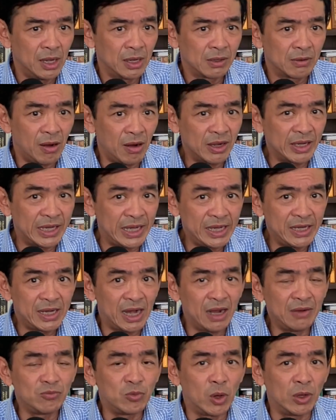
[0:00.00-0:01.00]
có ký
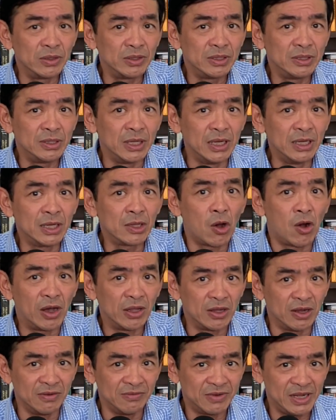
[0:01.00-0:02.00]
kết mọi những cái thỏa
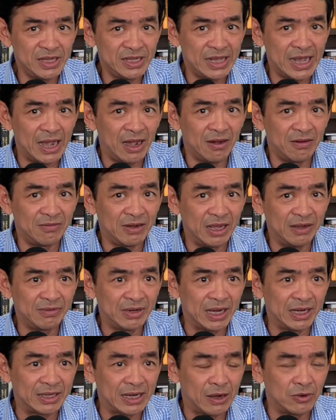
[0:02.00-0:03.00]
thuận với nhau về vấn
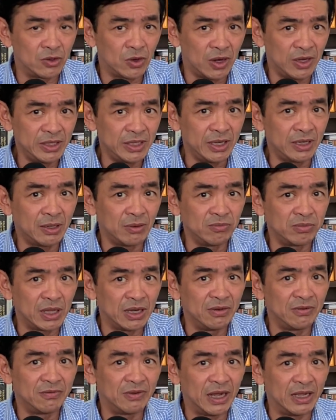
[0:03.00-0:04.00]
đề trao đổi những cái thông
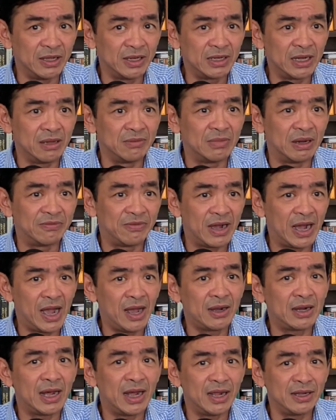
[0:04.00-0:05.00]
tin về những đề mà
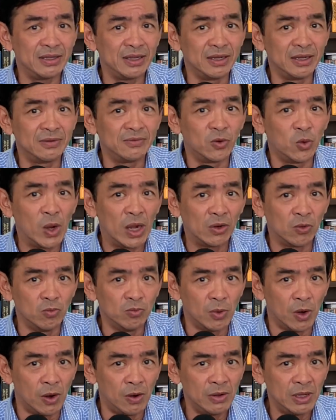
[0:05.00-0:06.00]
phá ra những cái vụ án
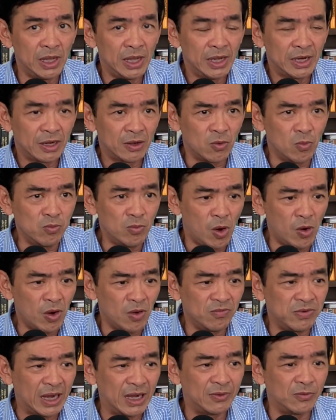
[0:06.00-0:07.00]
khủng bố cái khủng bố
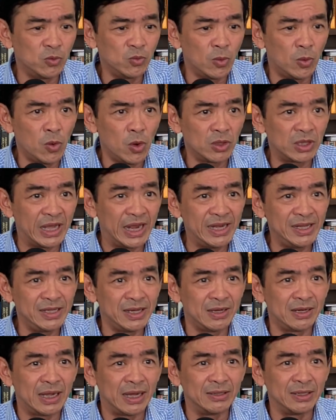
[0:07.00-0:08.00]
không phải là khủng bố quốc tế
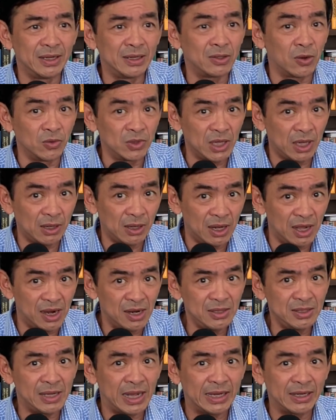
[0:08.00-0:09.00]
như là những cái tổ chức
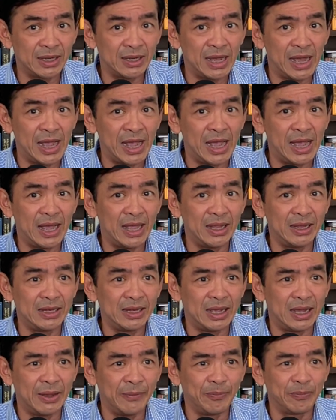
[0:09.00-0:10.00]
lớn như al qaeda hay
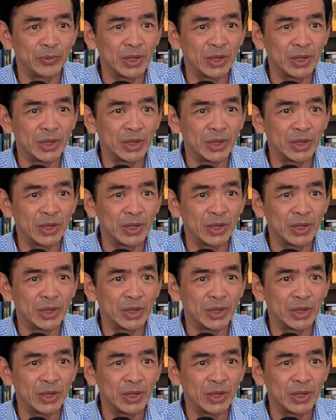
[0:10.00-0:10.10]
là